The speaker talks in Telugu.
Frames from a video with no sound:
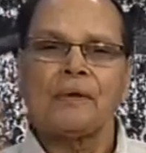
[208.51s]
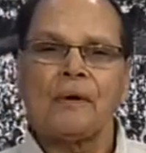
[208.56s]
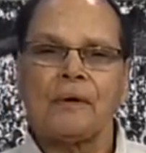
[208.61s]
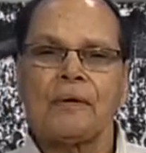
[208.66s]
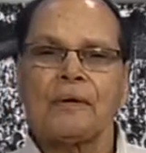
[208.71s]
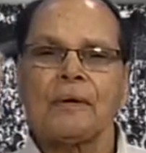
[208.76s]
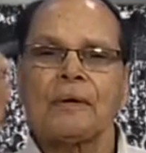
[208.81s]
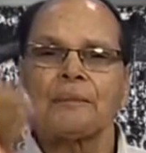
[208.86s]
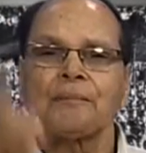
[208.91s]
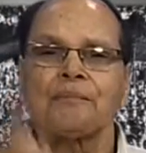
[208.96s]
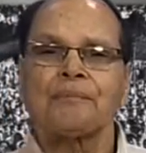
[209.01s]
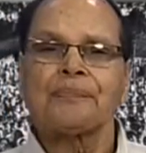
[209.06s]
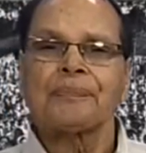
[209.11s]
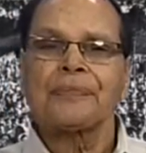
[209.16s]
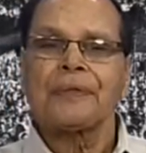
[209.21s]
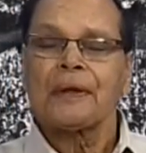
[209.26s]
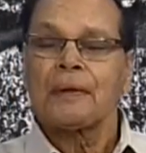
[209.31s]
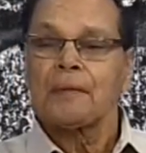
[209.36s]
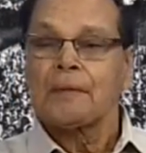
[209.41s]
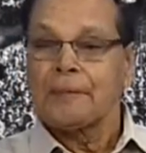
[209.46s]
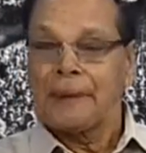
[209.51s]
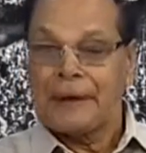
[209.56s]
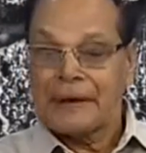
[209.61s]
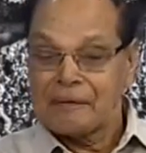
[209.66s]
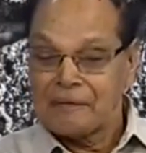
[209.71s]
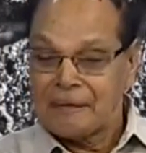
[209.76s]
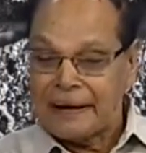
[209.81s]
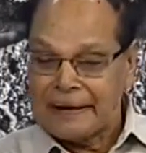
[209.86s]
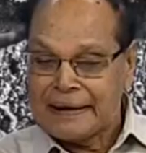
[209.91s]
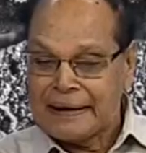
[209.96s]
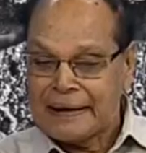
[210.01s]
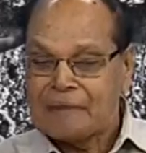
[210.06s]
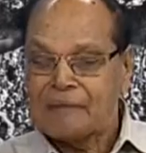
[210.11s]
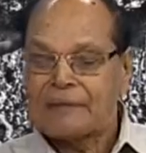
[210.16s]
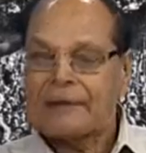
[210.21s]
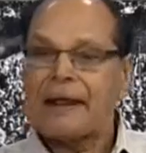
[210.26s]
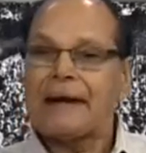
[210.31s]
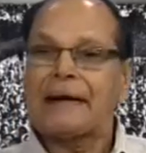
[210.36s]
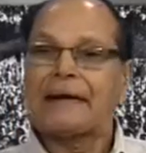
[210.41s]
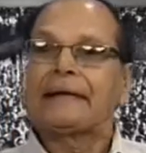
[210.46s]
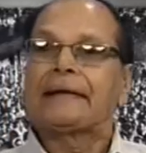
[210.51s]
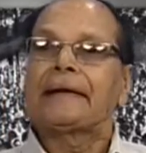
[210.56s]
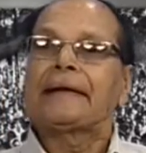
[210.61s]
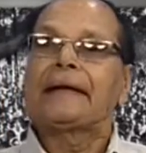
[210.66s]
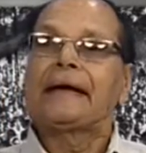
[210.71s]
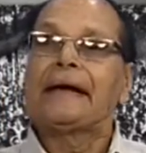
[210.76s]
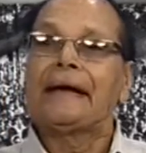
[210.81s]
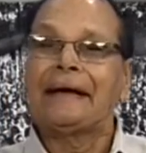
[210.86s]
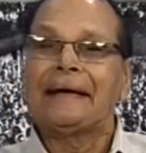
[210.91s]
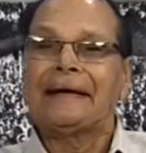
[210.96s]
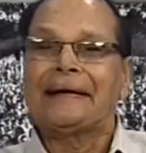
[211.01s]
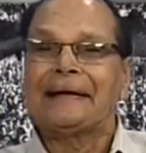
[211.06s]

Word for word: నో పైగా వాళ్ళు ఏమంటారంటే